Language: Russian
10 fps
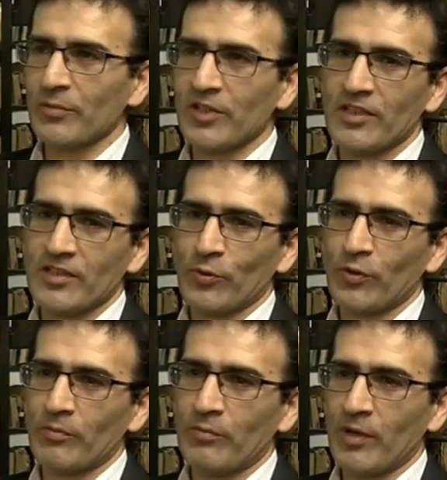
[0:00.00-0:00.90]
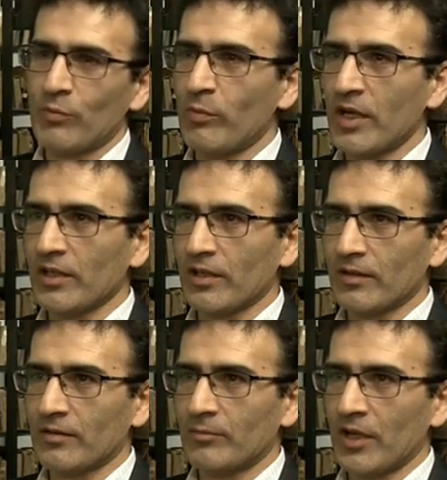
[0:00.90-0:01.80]
мы датируем по бумаге,
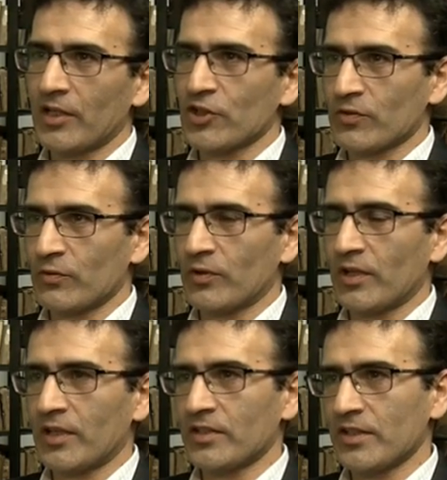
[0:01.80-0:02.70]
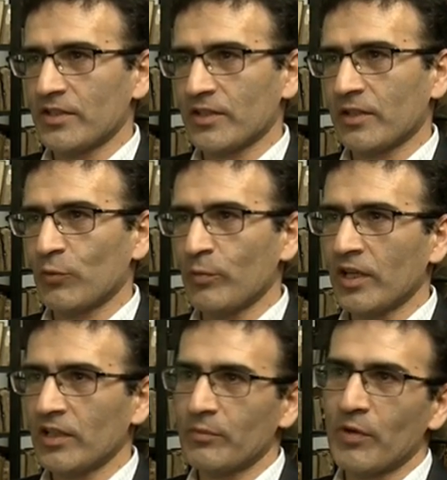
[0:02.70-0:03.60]
по качеству характеристики
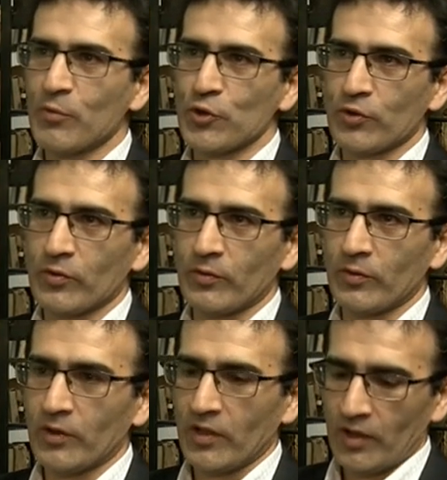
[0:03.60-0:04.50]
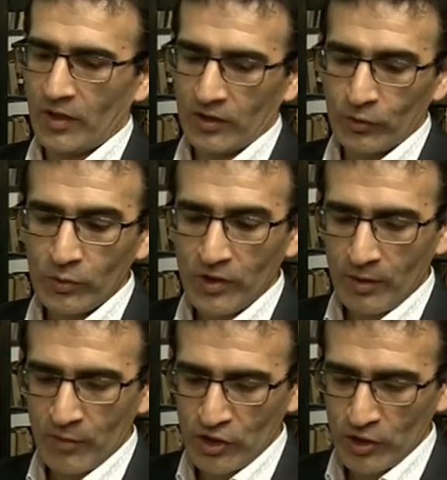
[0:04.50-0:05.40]
бумаги и по почерку. И тут я
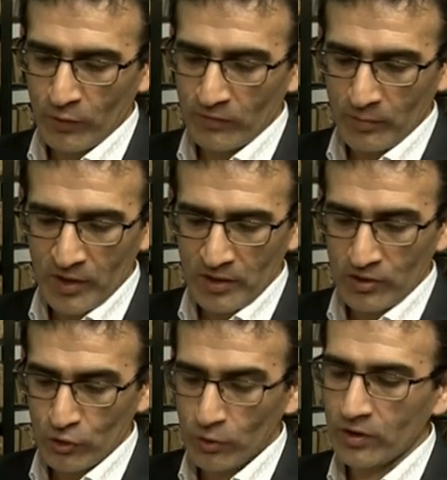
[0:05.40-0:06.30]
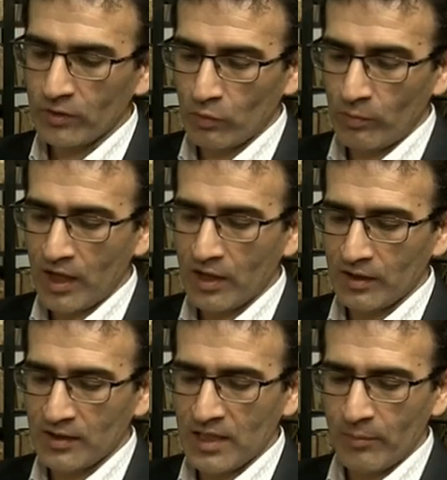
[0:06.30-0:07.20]
обращаю внимание, что эта бумага
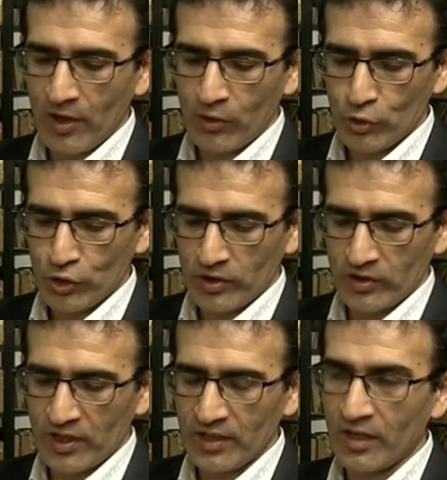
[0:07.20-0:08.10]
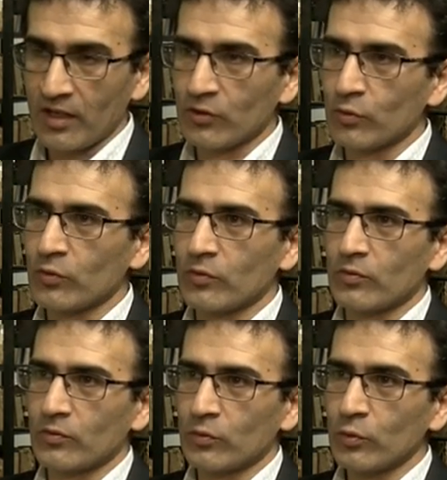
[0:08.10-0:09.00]
не похожа ни на одну
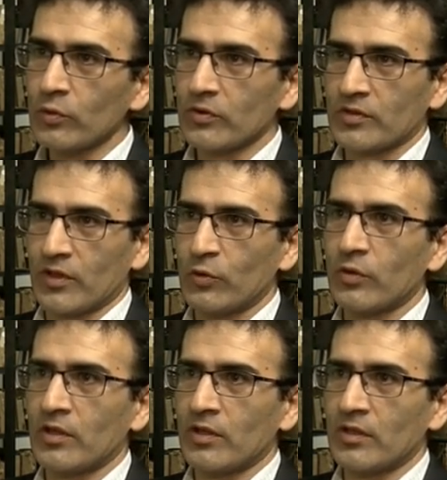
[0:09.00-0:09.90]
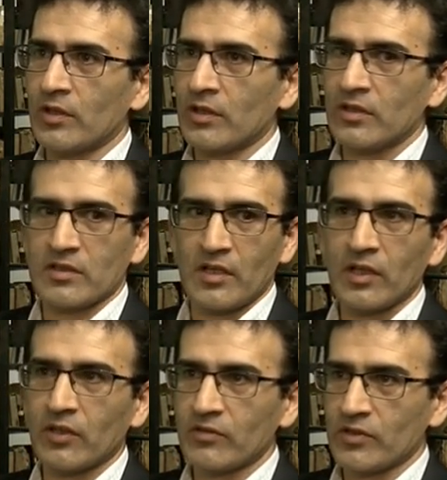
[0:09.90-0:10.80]
штук, с которой я
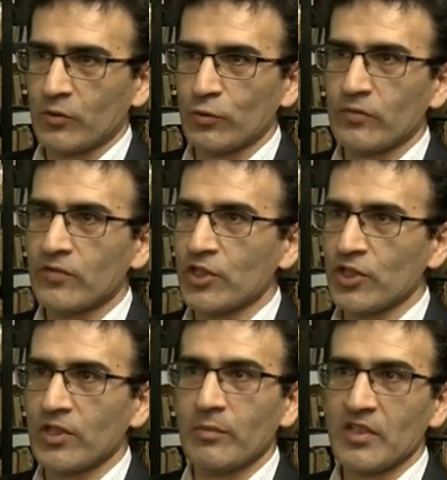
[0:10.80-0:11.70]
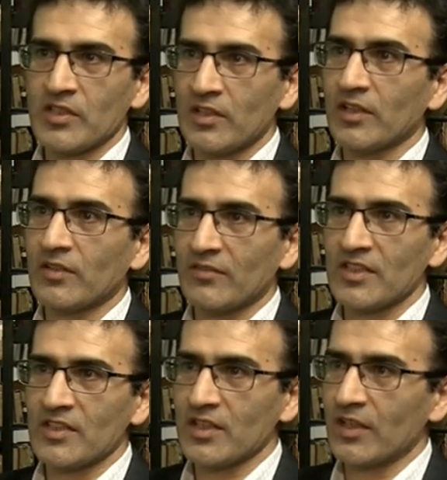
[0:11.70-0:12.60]
сталкивался уже в течение последних
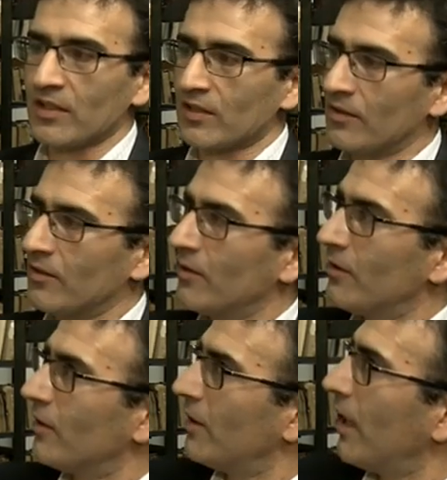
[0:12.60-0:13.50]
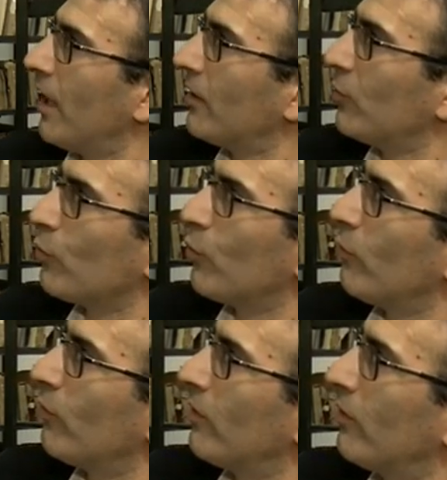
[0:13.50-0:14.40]
20 лет. Она другой